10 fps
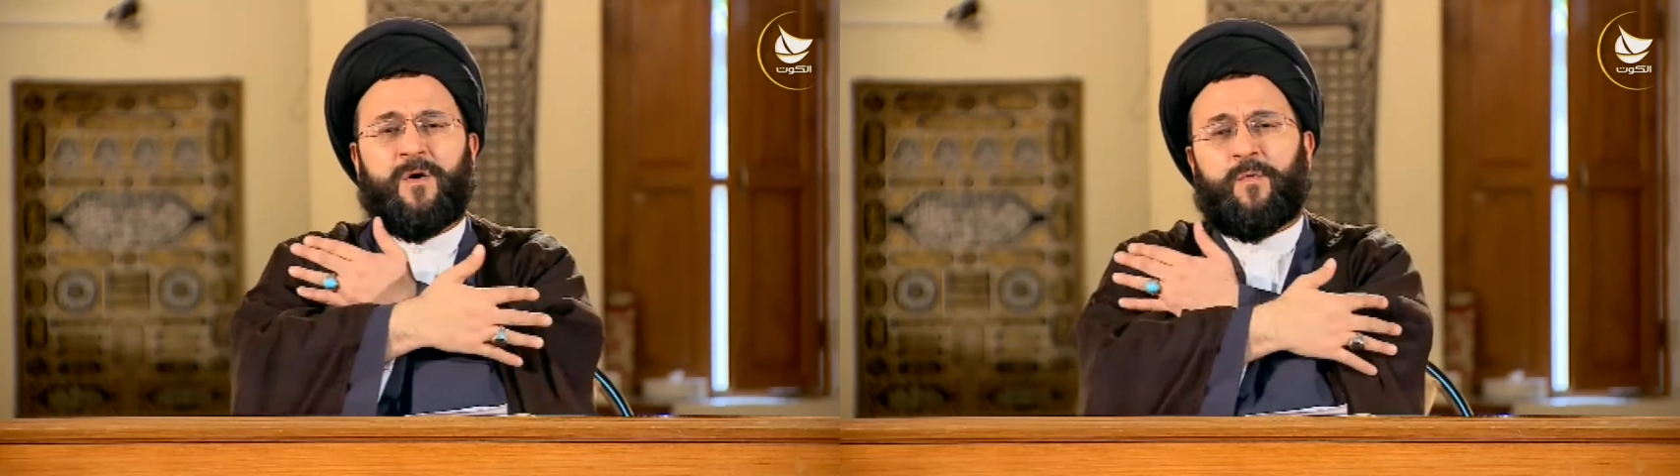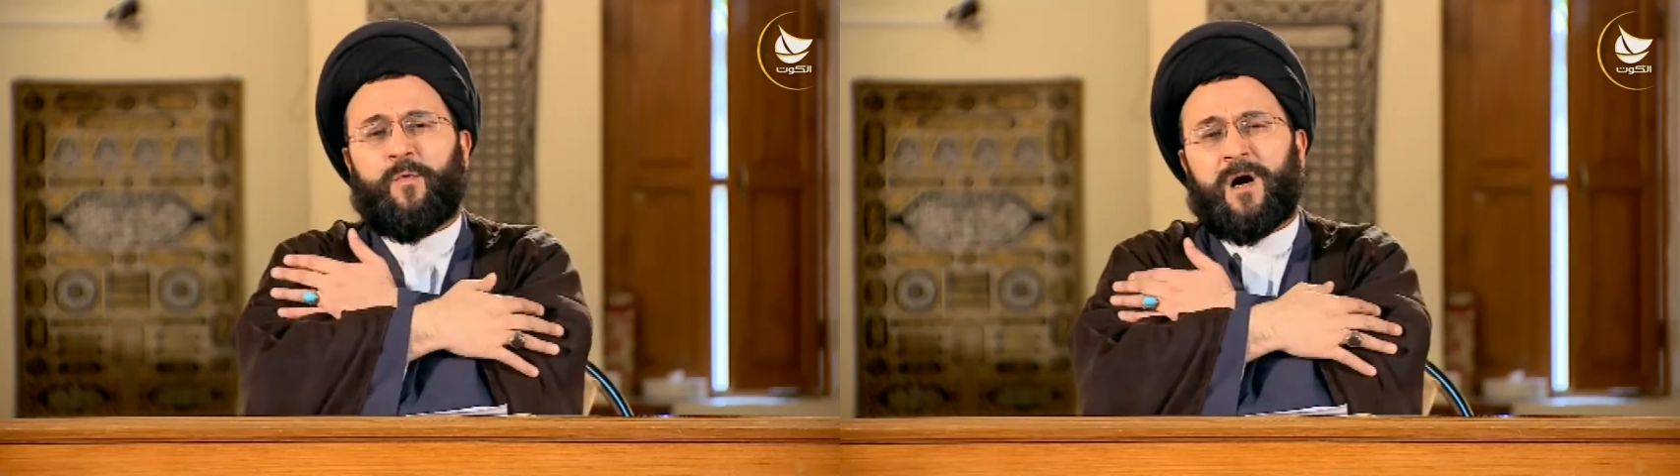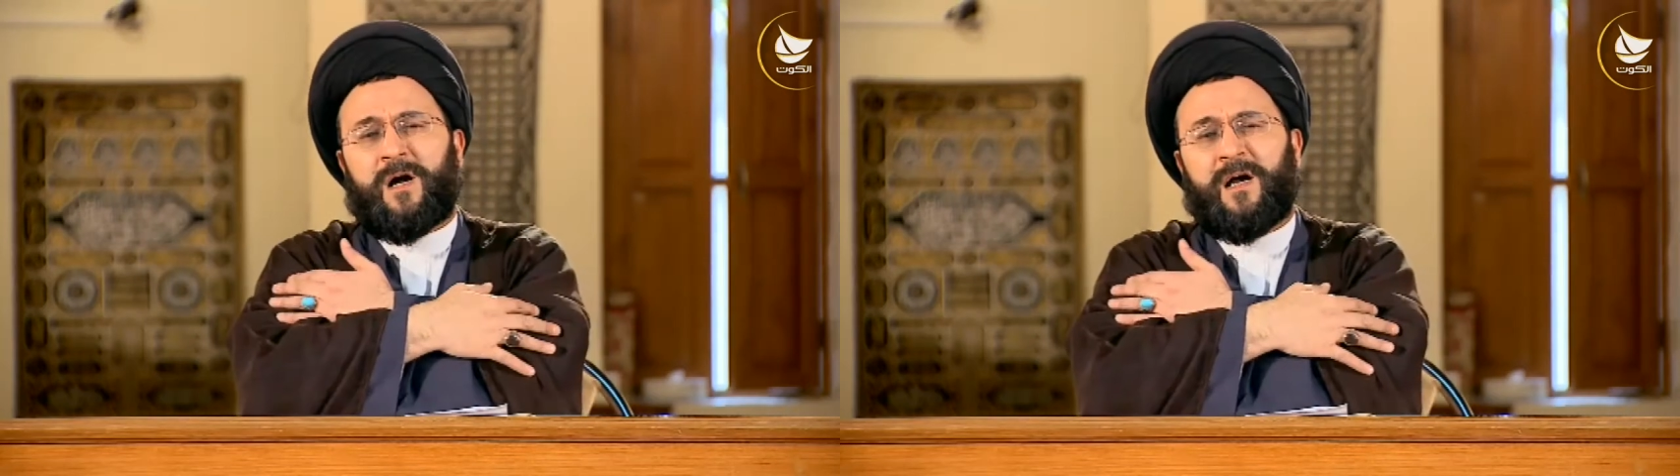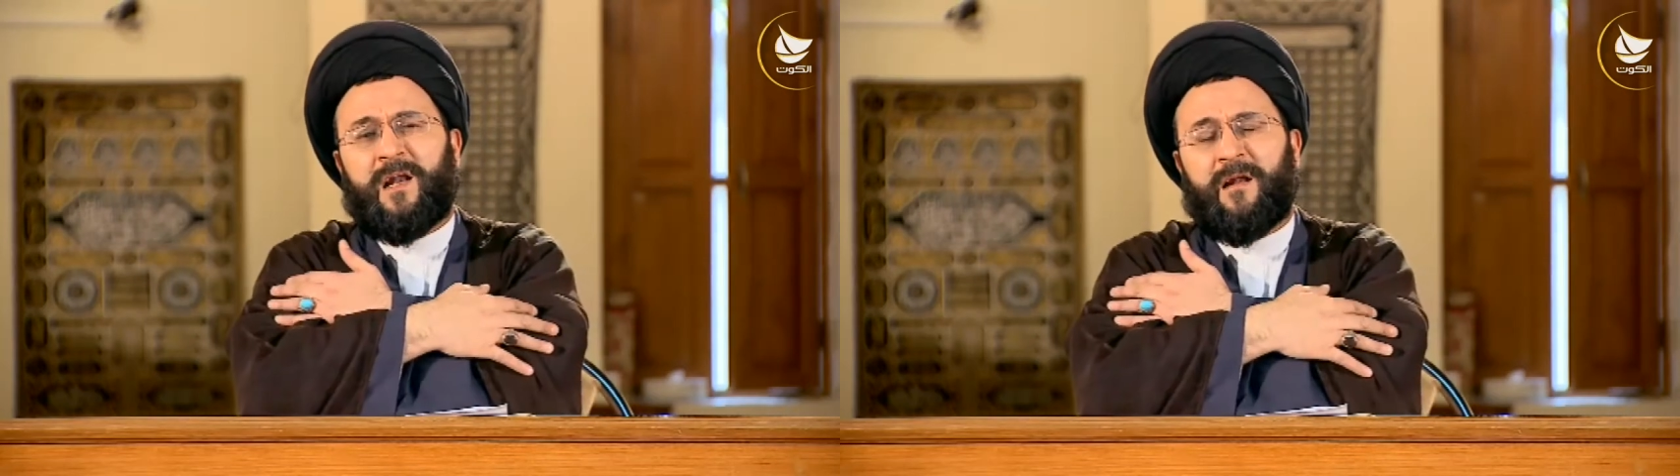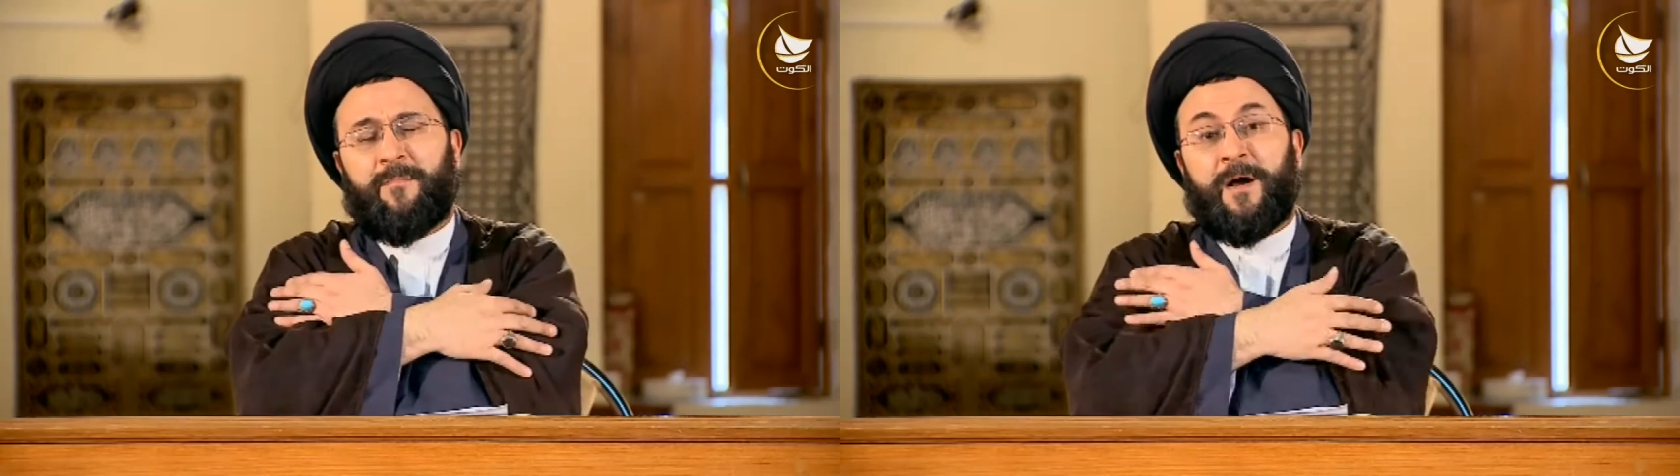
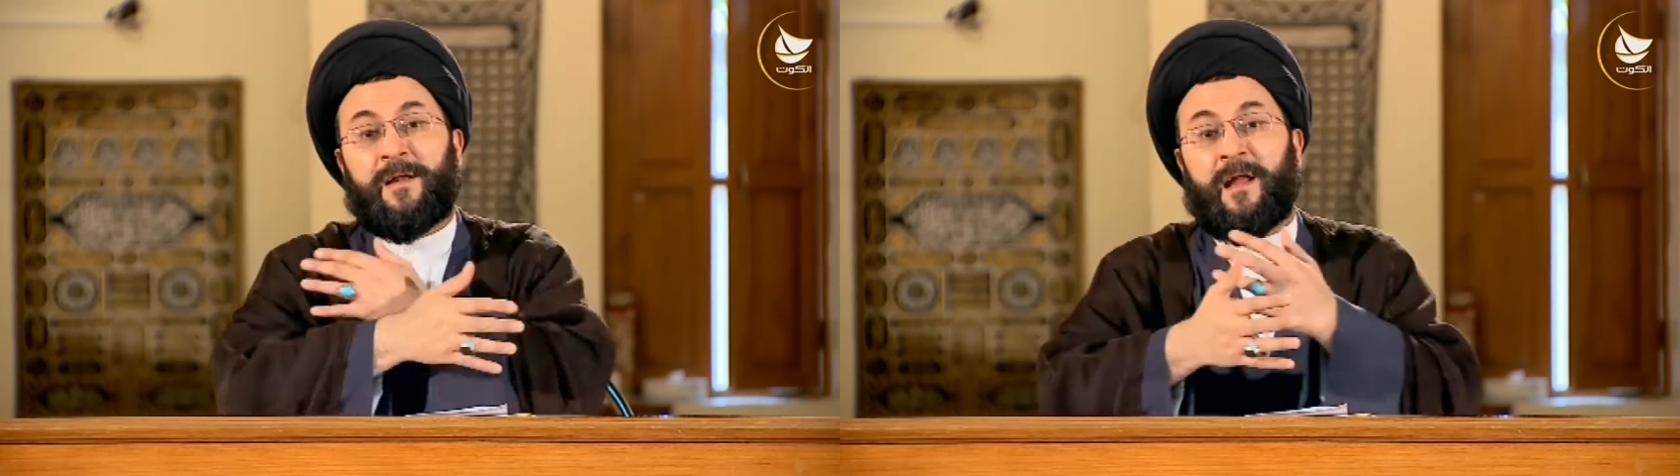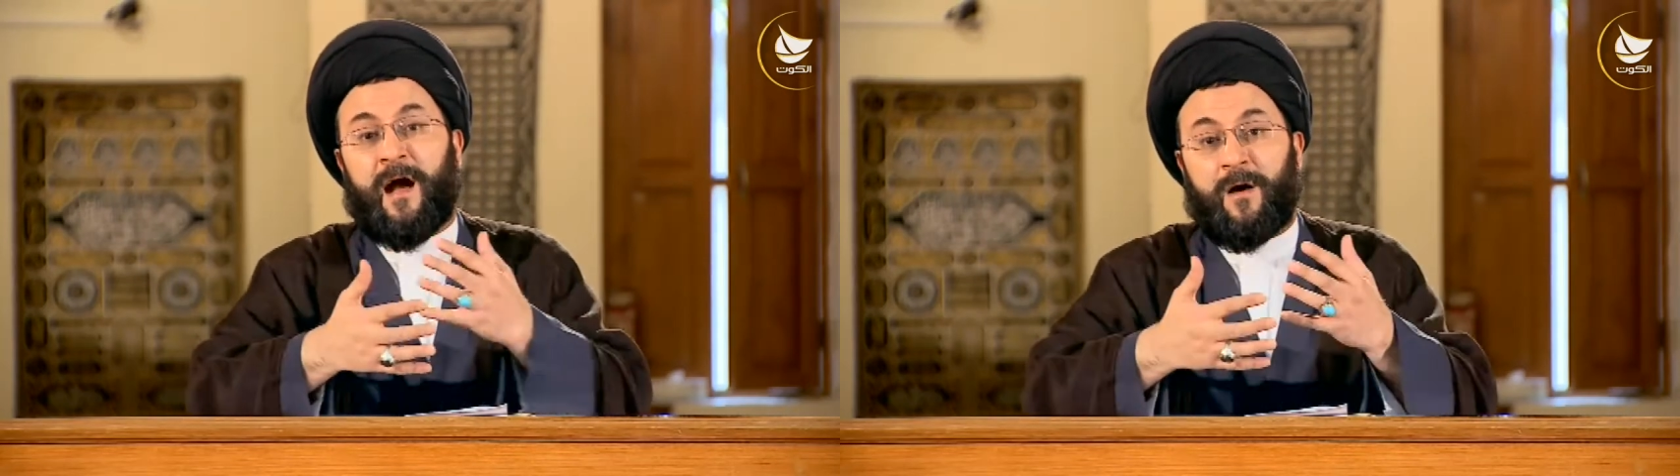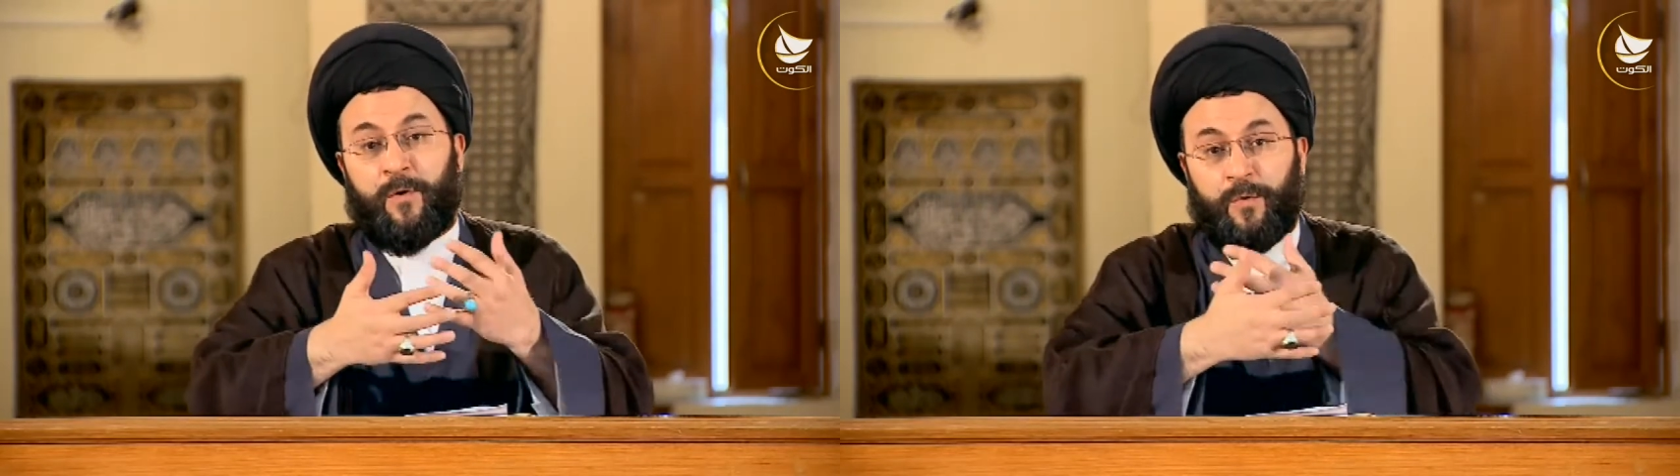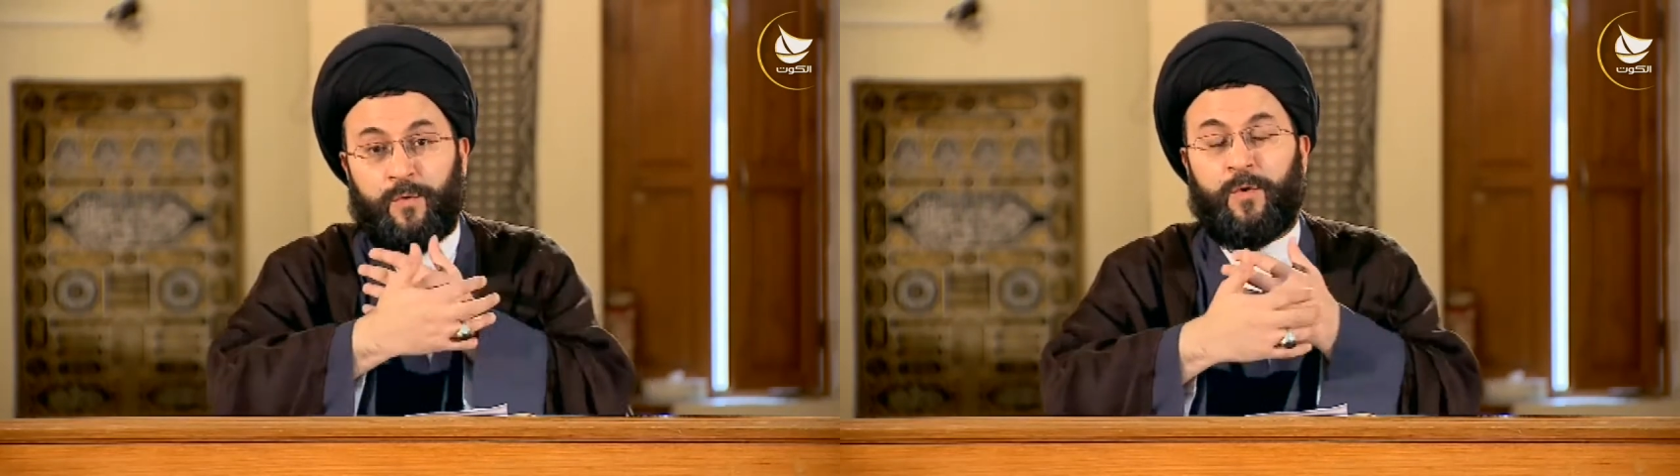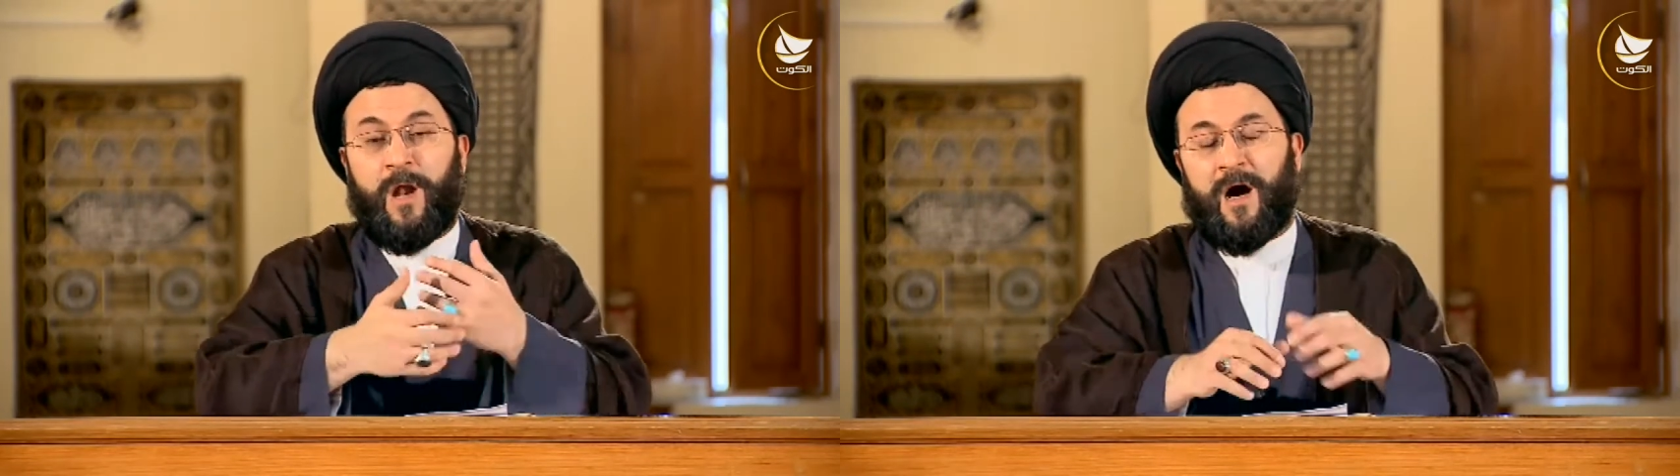وقلبا
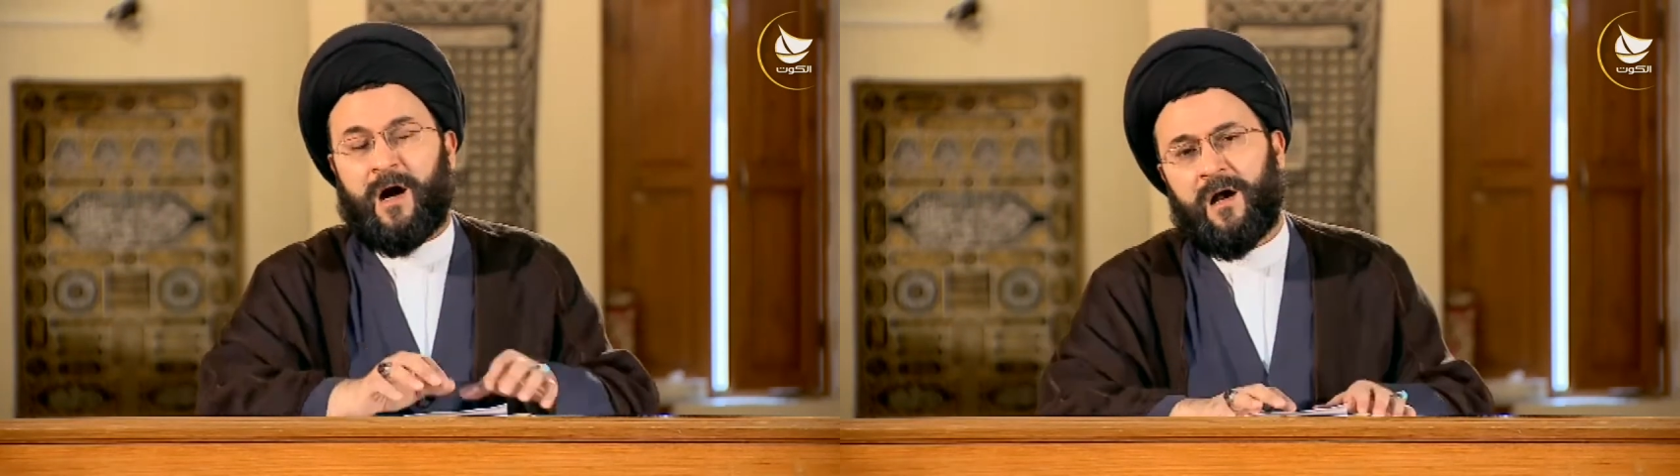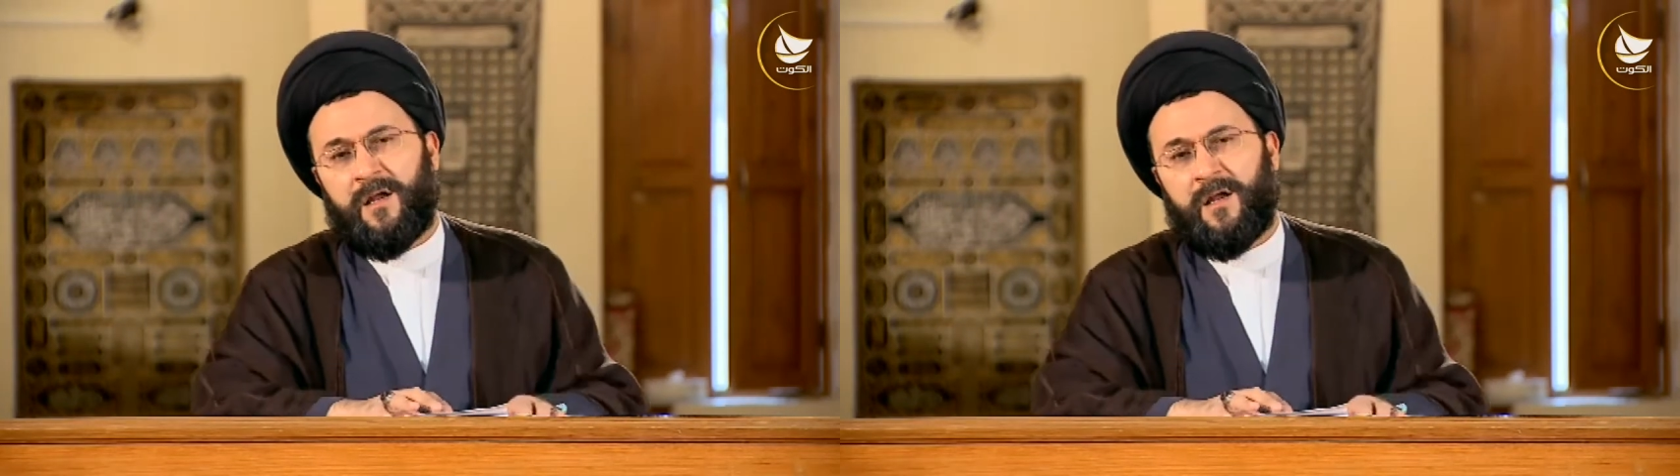عقولا